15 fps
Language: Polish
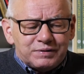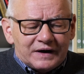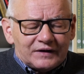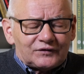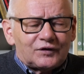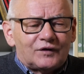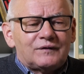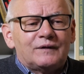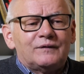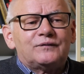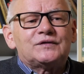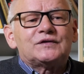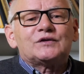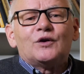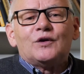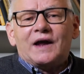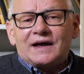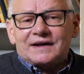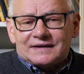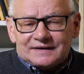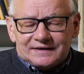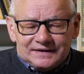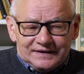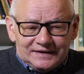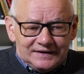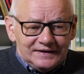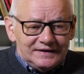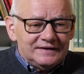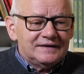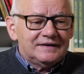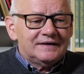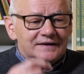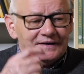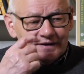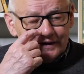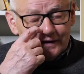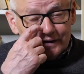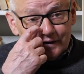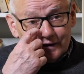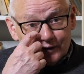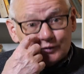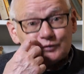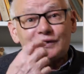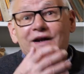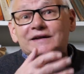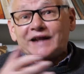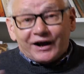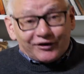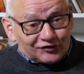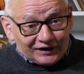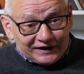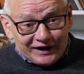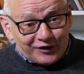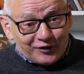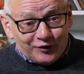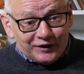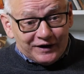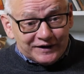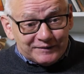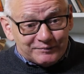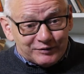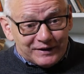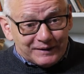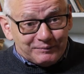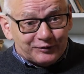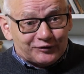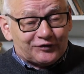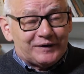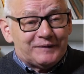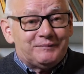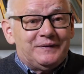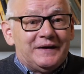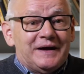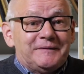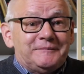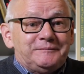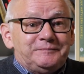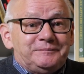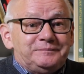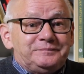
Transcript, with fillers: pracował w stolarni, która także na kolei była potrzebna.